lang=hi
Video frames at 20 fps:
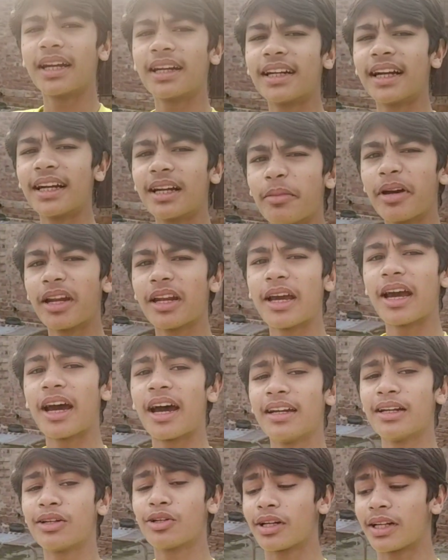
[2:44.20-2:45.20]
रहे थे तो मैंने
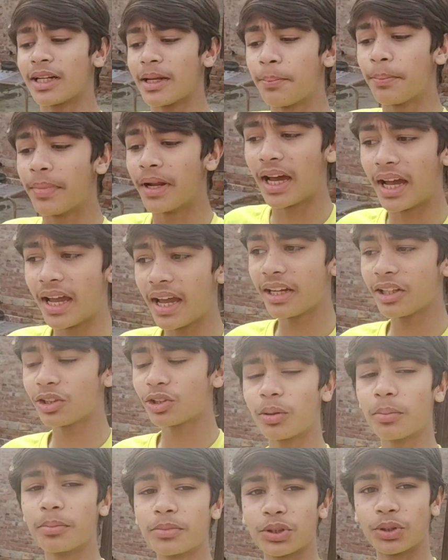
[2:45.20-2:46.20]
आधे टू तो क्लिप बनाया नहीं
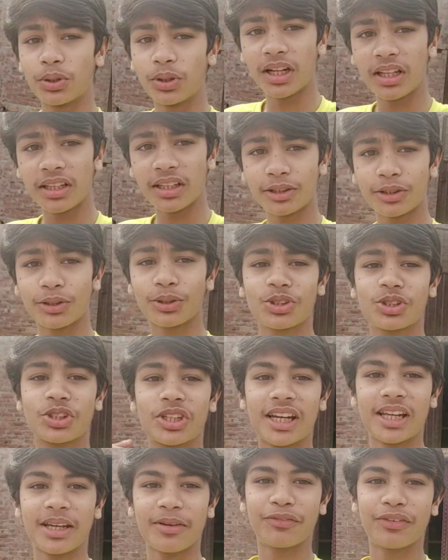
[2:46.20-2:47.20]
तो हम सो रहे थे तो
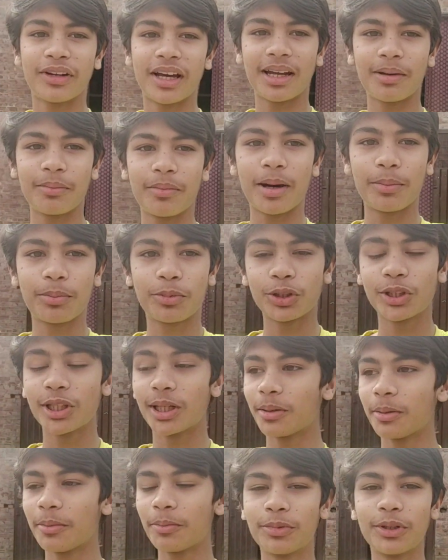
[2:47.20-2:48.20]
चले फिलहाल हम आपको
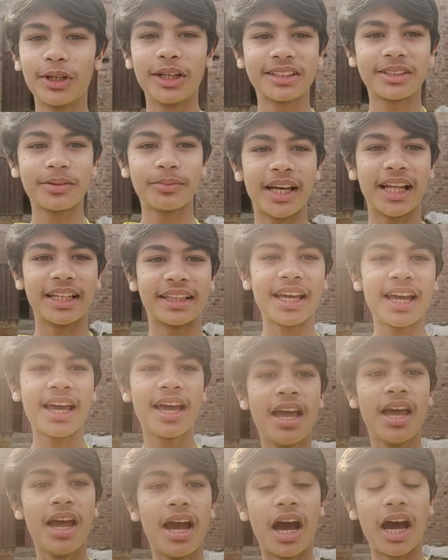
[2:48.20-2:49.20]
जरा बुलेट से मिलाते हैं
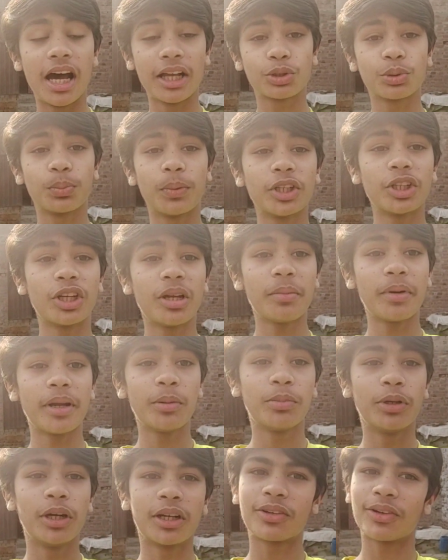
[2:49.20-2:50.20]
आज सुबह जो है ना मैंने
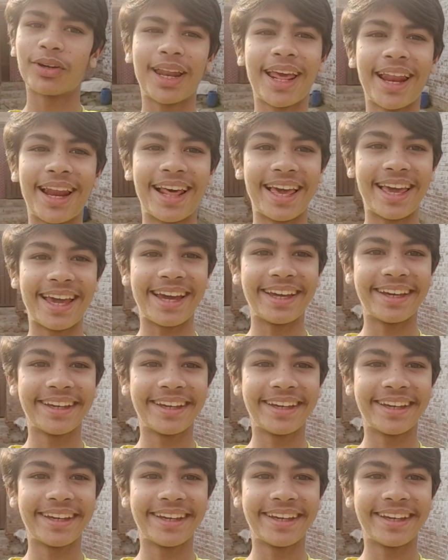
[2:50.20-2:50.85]
बुलेट तो नहलाया है